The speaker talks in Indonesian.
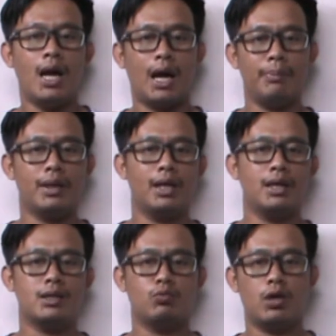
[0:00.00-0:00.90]
Hampir
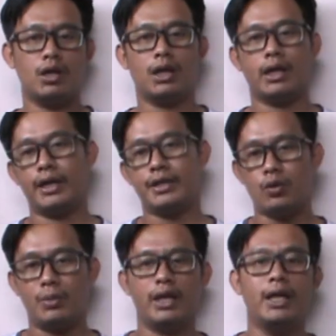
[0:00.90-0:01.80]
dari semua
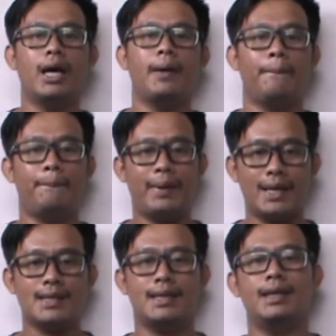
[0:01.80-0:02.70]
kicau mania,
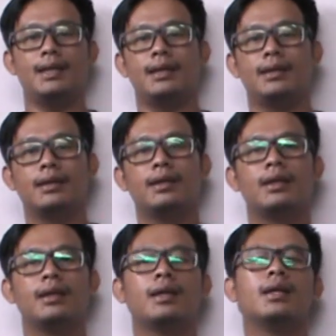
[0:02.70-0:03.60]
pasti
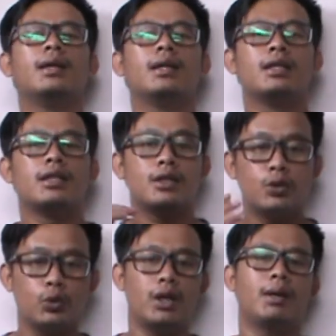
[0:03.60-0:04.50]

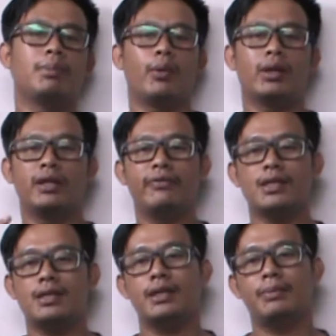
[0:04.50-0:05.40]
sudah melewati
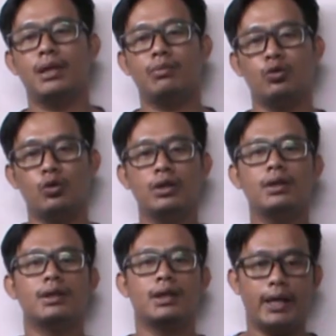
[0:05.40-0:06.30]
fase di mana burung
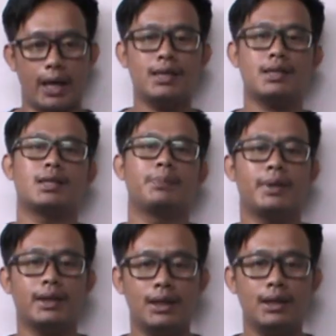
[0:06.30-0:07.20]
terlihat
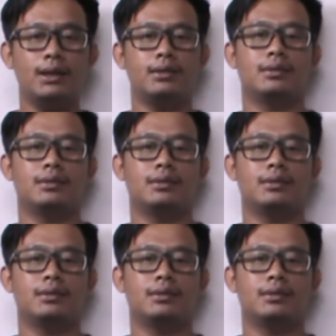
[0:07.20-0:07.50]
seperti